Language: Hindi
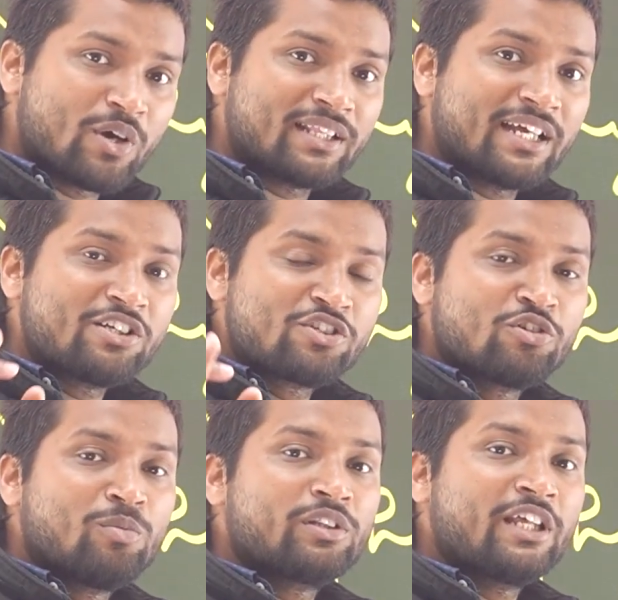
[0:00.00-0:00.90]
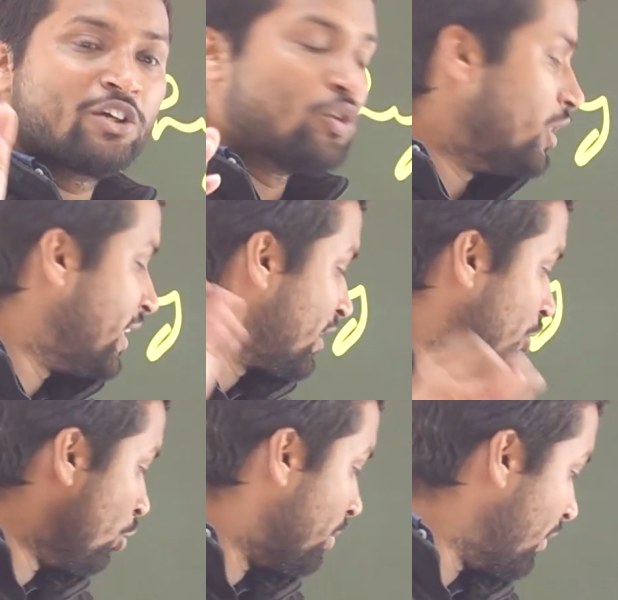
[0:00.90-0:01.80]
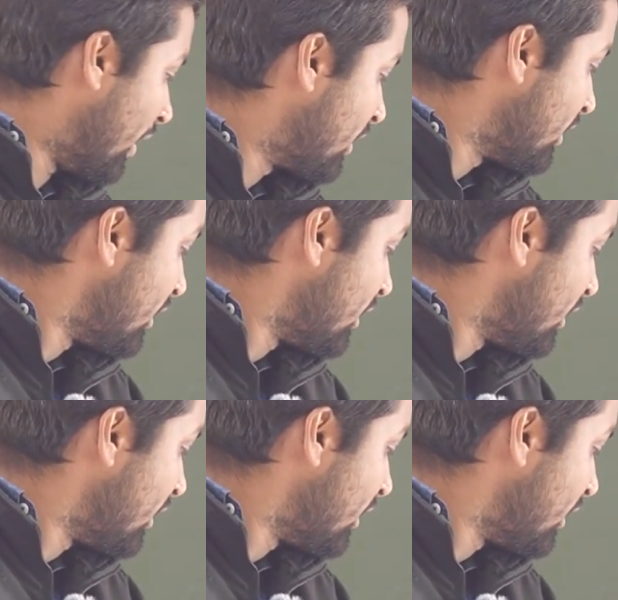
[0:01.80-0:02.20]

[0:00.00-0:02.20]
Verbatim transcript: जो आता है जिसको बोलते हैं गोल्डन ग्लोब अवार्ड